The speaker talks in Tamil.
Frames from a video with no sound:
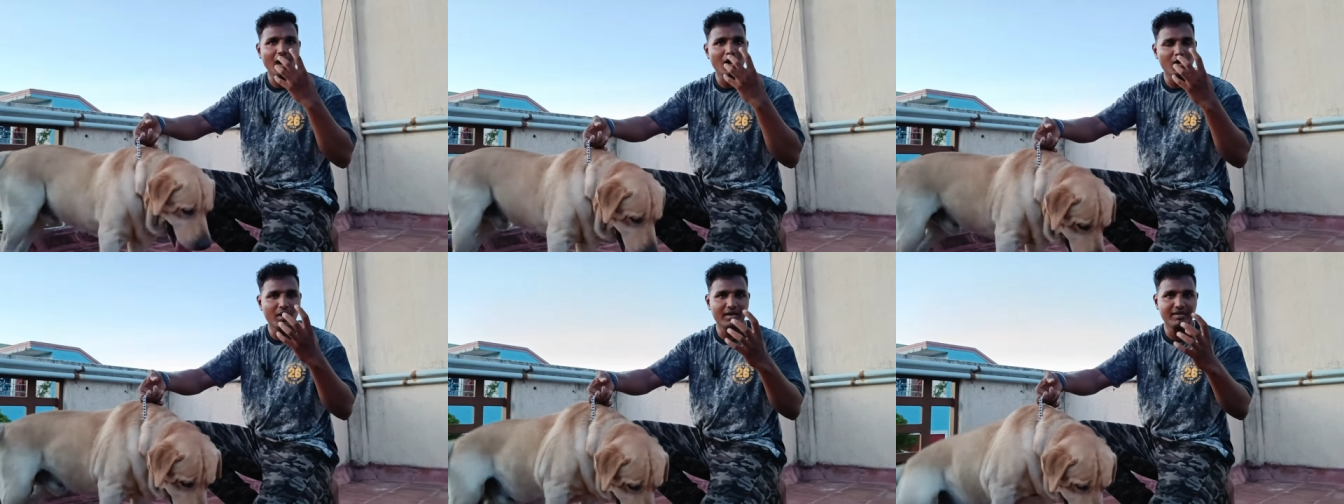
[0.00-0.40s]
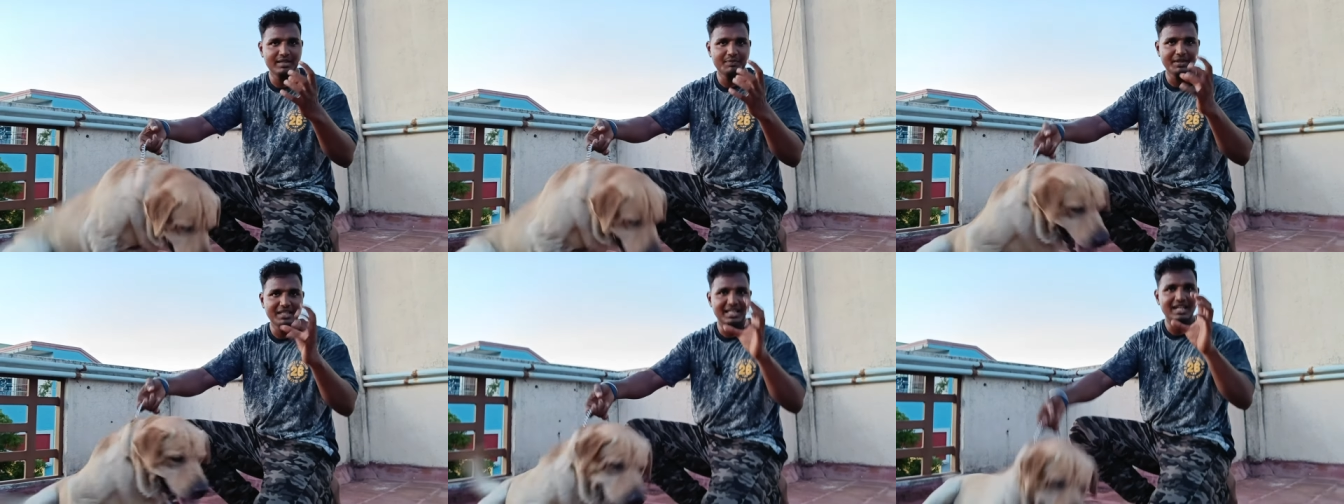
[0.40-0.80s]
டாகோட
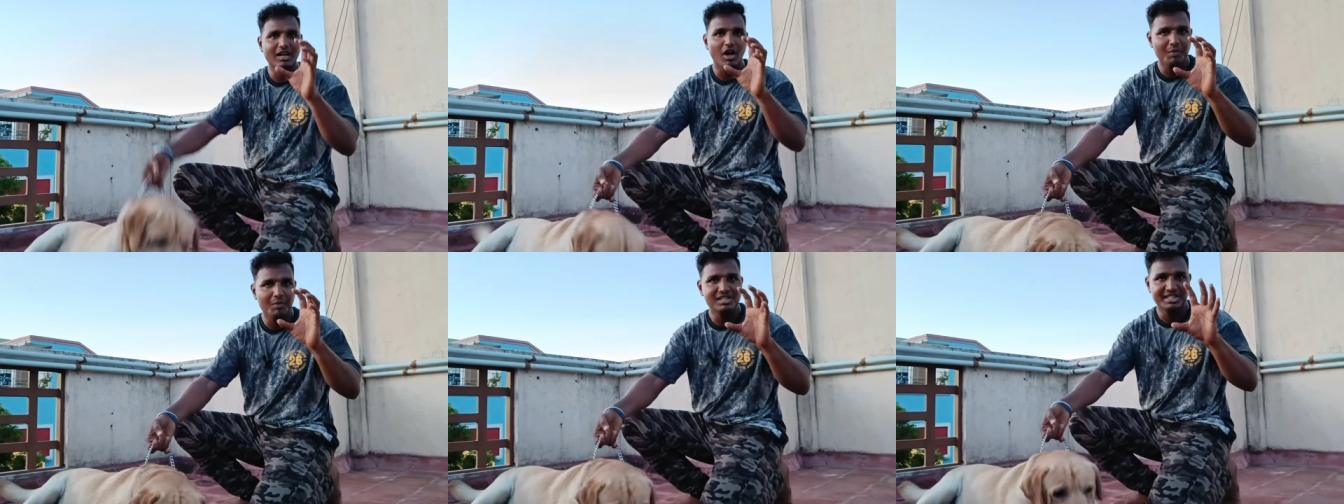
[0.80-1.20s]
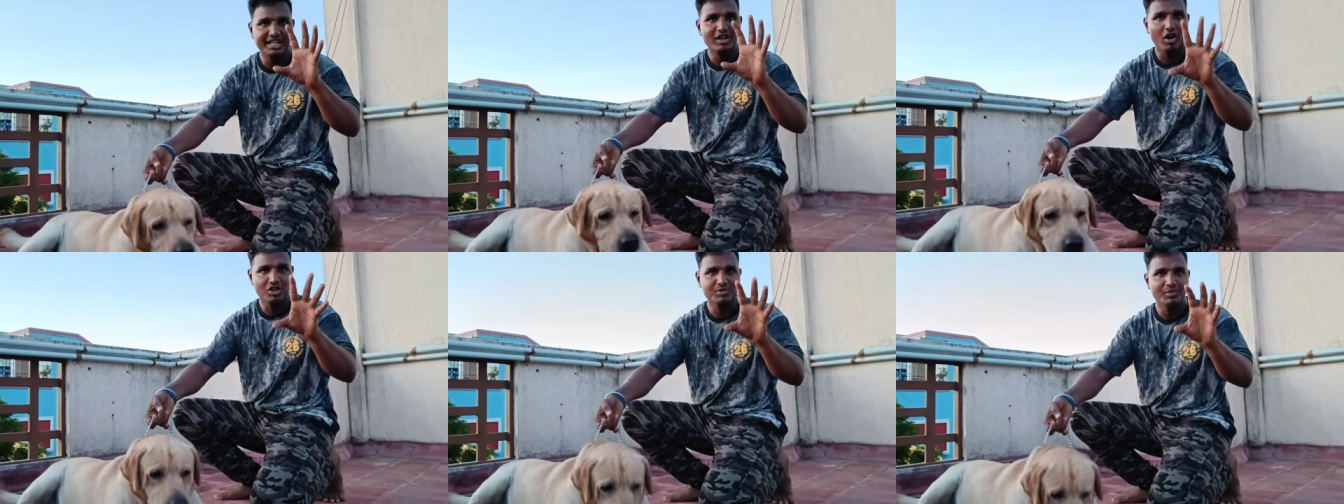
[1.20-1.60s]
வந்து பாத்தீங்கன்னா நார்மல்
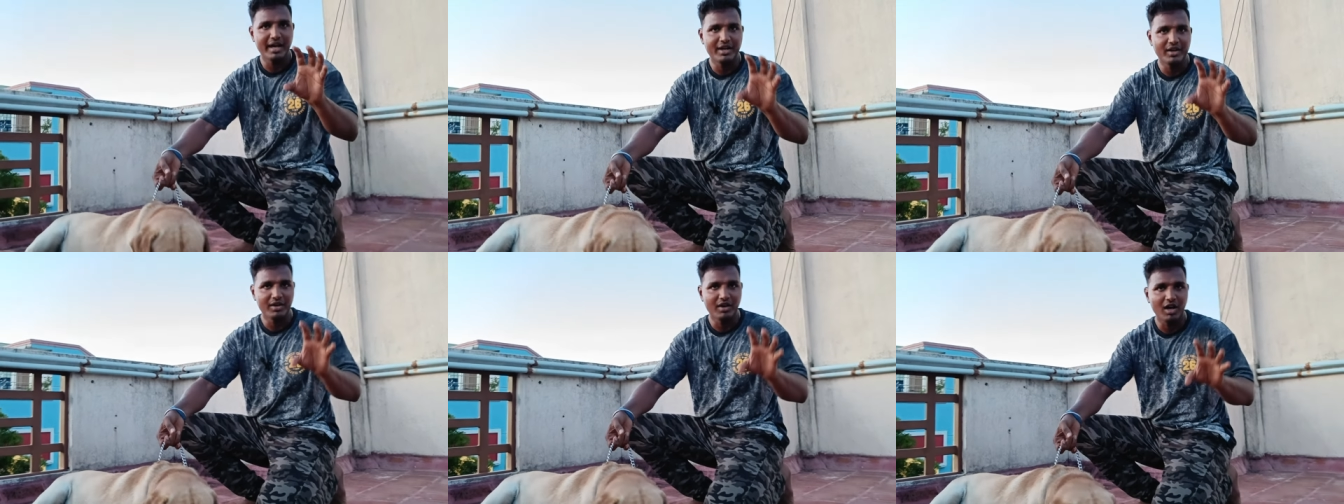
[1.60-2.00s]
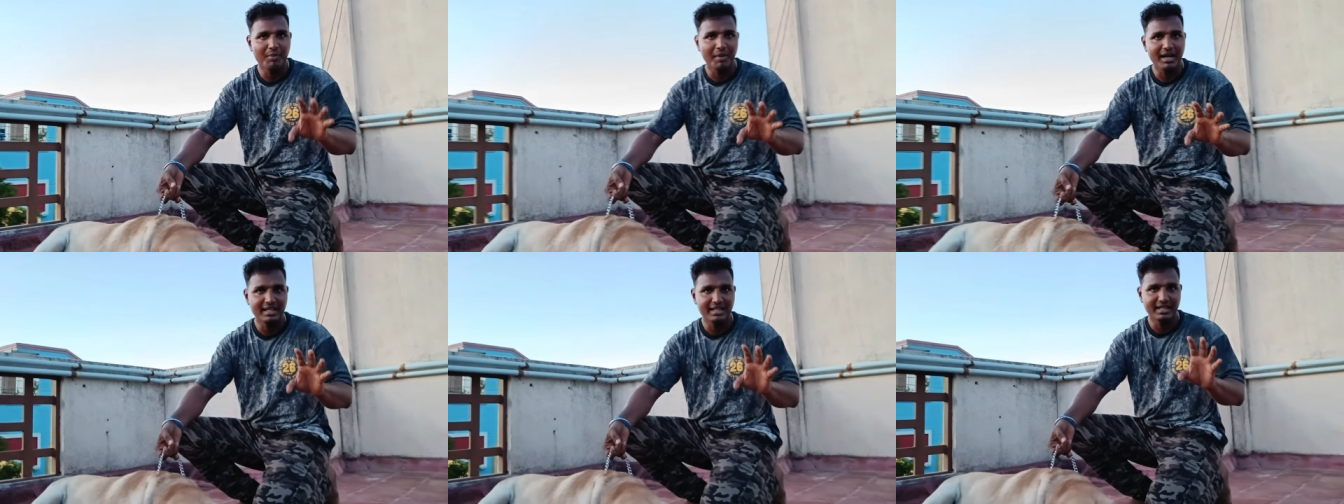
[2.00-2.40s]
ஸ்ட்ரீட் டாக்ஸ் மாதிரி ஆயிடும்
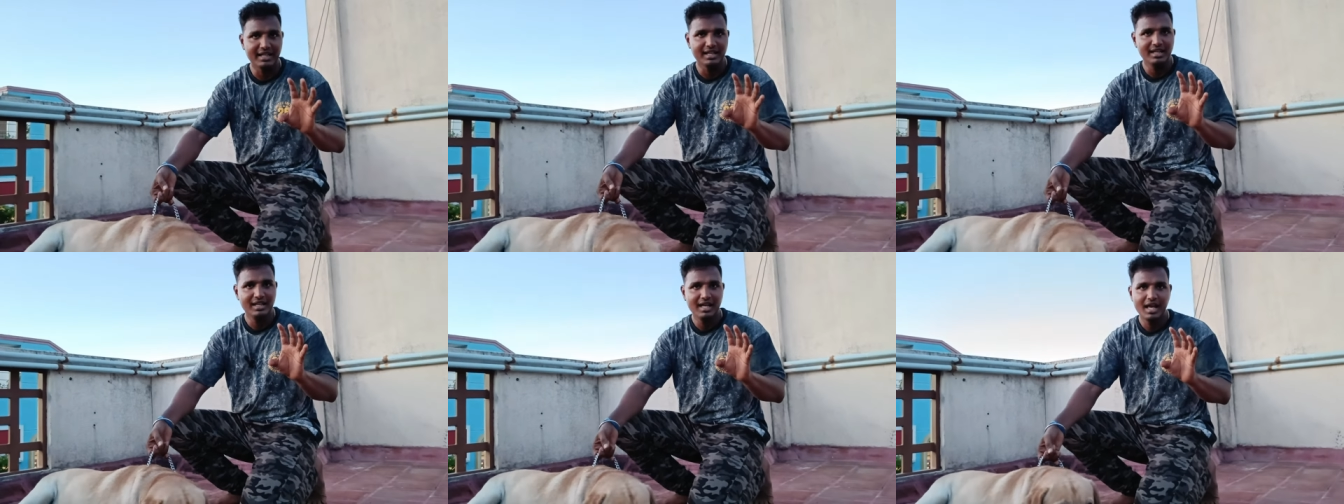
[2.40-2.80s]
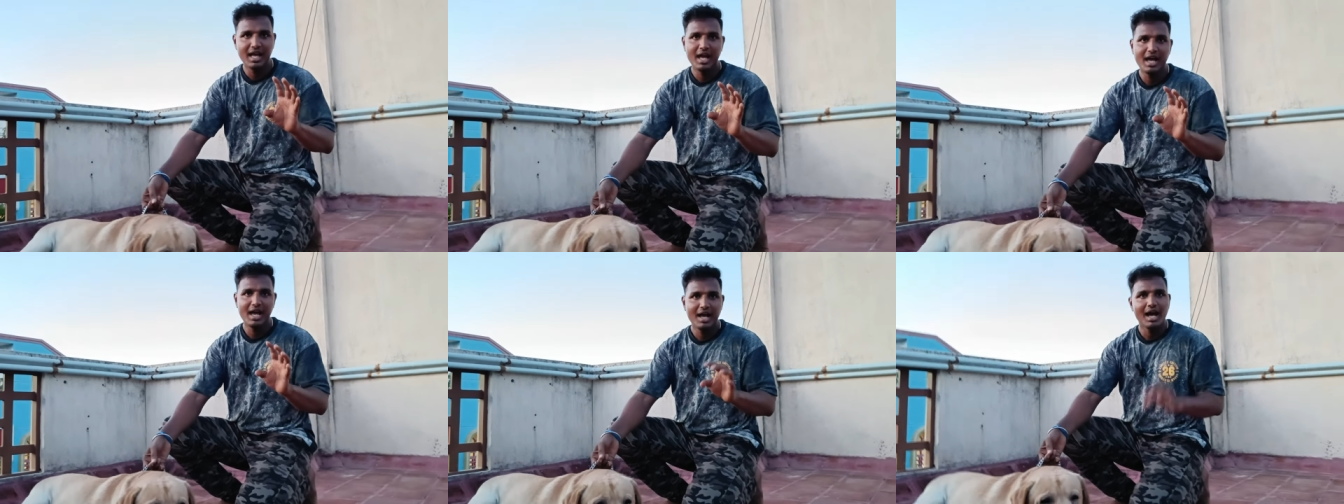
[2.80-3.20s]
டாக்
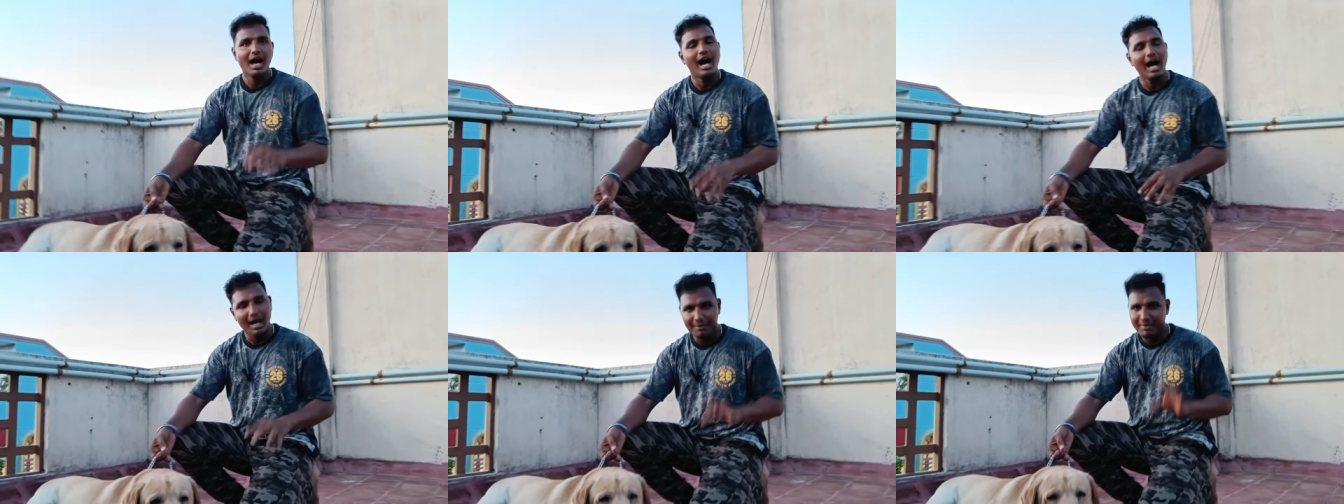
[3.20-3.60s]
பாக்குறதுக்கு